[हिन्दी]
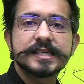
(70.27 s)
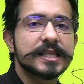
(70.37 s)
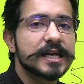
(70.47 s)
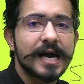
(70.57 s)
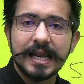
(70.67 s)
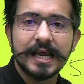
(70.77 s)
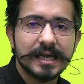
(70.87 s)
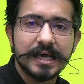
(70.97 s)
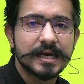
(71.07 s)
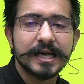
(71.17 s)
इसके अंदर अलग
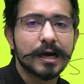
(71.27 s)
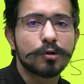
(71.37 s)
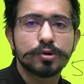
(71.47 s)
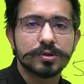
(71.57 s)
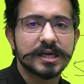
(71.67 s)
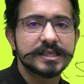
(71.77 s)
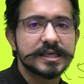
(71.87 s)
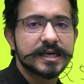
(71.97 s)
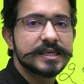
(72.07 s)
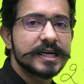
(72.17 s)
अलग नहीं काउंट होता
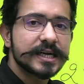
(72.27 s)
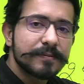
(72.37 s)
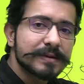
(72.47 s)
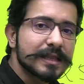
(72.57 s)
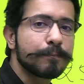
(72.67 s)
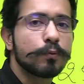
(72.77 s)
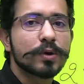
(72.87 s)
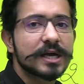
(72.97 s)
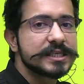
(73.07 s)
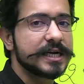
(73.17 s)
जीएटी जीएटी मतलब
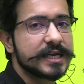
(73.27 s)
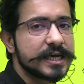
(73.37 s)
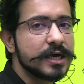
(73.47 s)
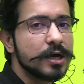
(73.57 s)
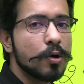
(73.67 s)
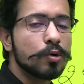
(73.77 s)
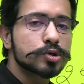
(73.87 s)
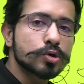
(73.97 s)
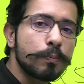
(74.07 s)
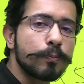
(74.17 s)
पूरा जीएटी
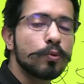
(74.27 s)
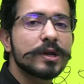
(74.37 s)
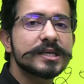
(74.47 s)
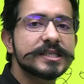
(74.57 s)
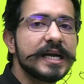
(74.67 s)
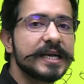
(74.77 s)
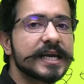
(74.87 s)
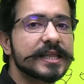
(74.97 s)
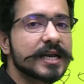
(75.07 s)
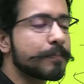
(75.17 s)
उसको पूरे जीएटी
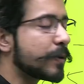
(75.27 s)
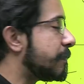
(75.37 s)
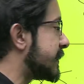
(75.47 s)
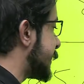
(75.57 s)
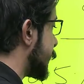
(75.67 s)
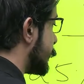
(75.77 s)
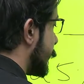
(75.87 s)
के अंदर आपके पच्चीस